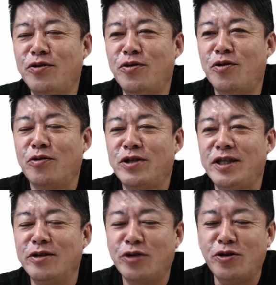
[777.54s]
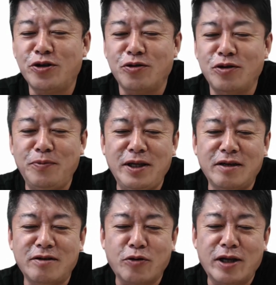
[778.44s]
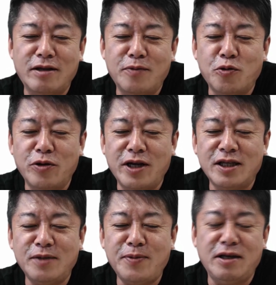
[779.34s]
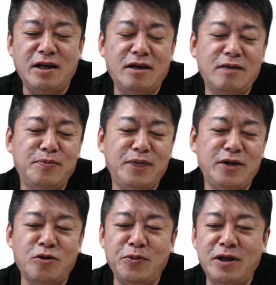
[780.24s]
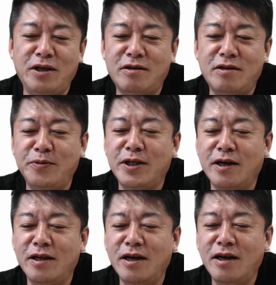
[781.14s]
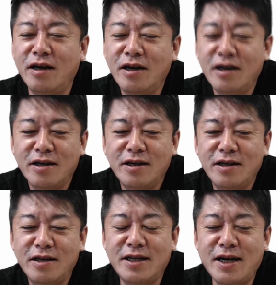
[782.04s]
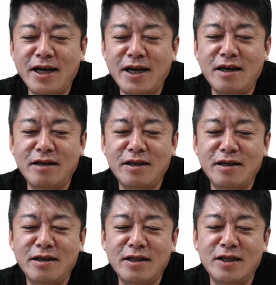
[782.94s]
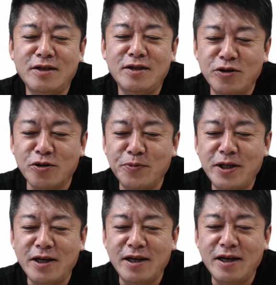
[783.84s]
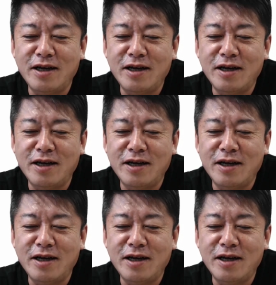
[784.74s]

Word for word: を神宮球場に見に行くとかって、もう夏場にビール飲みに行ってる、うん、居酒屋神宮球場みたいな